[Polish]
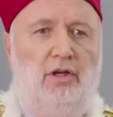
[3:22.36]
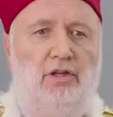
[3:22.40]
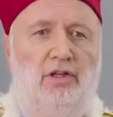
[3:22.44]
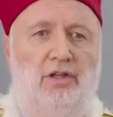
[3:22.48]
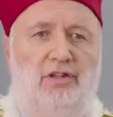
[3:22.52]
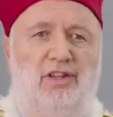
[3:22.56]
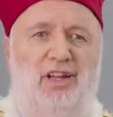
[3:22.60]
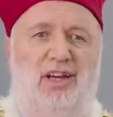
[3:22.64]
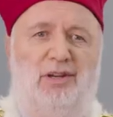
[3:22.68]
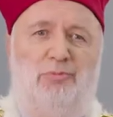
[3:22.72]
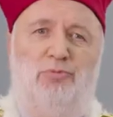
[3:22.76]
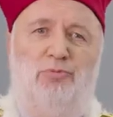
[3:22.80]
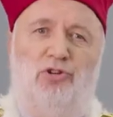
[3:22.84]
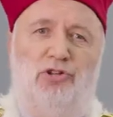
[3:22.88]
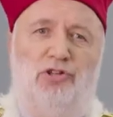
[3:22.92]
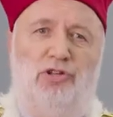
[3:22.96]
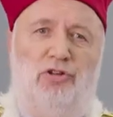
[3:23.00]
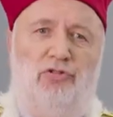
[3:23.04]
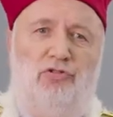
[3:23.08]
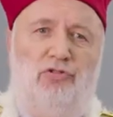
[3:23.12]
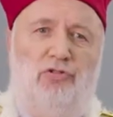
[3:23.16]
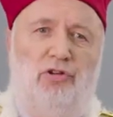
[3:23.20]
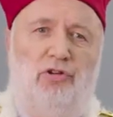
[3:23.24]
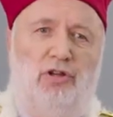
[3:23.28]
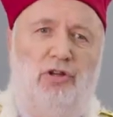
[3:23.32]
Jednak
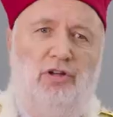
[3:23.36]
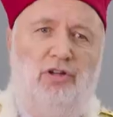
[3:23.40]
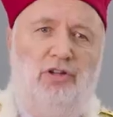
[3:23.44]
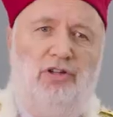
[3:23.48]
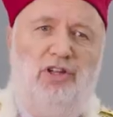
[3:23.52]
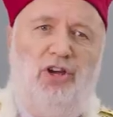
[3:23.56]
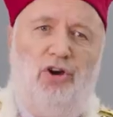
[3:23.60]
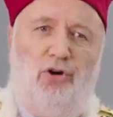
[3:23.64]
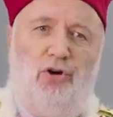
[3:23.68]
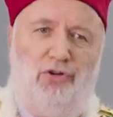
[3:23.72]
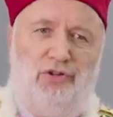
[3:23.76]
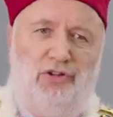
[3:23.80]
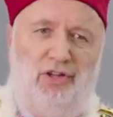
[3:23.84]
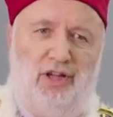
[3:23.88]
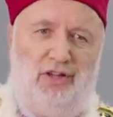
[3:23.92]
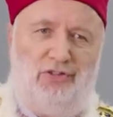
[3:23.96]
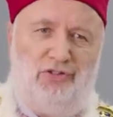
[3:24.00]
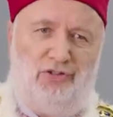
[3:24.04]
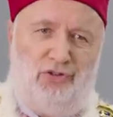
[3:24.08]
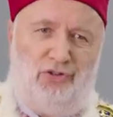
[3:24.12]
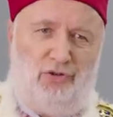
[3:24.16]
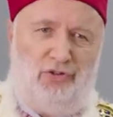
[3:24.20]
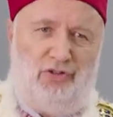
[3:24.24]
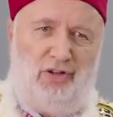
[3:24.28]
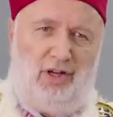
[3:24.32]
przecież nie od
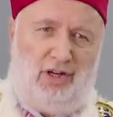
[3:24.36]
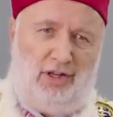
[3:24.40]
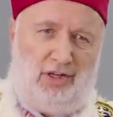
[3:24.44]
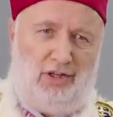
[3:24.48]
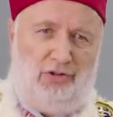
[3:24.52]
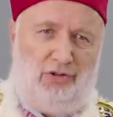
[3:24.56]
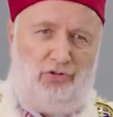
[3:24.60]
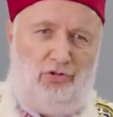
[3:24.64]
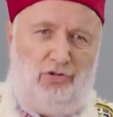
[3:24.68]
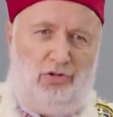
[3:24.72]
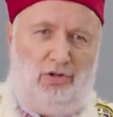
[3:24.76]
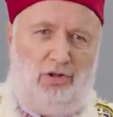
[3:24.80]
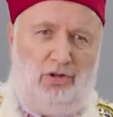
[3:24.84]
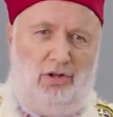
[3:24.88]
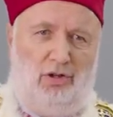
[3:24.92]
nas to zależy.